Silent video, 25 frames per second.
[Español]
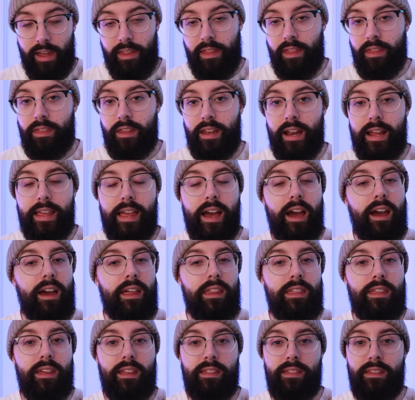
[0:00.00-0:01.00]
es decir, hay
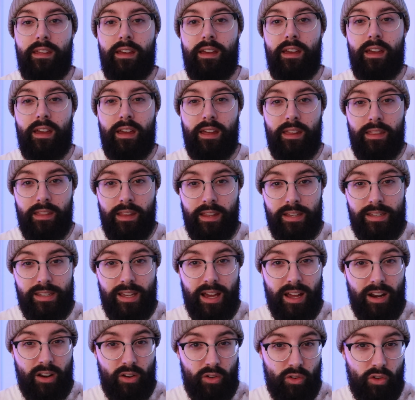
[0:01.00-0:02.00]
agencias de
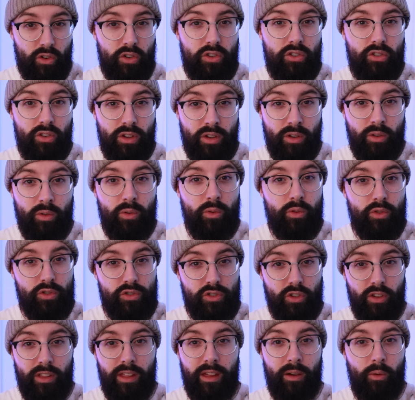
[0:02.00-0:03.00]
desarrollo
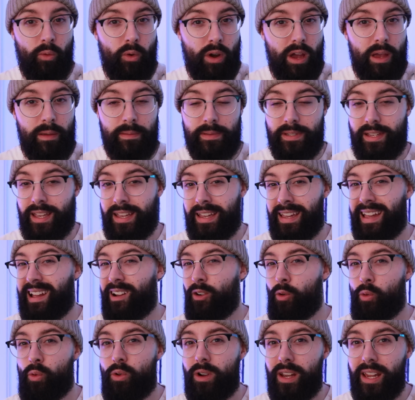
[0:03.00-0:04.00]
incluso de webs que
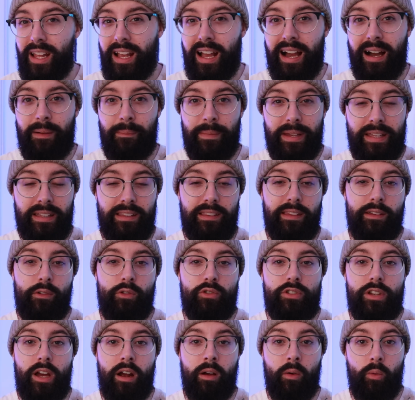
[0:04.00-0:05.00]
únicamente
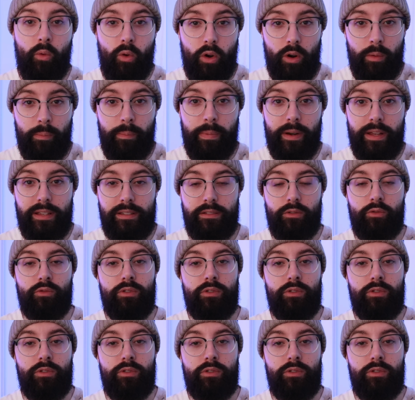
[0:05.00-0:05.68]
usan WordPress,